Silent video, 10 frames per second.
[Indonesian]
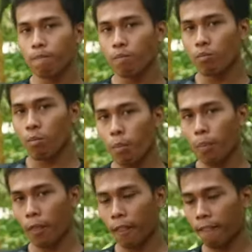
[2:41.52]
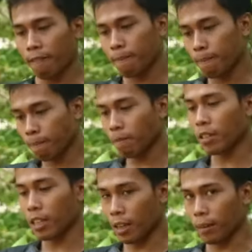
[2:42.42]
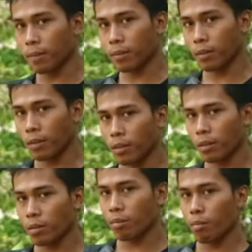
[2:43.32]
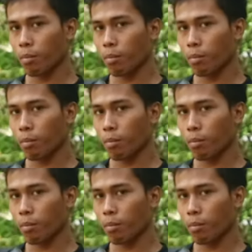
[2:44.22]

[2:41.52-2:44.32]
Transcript: angin 2000 PSI ya kita ya. coba nanti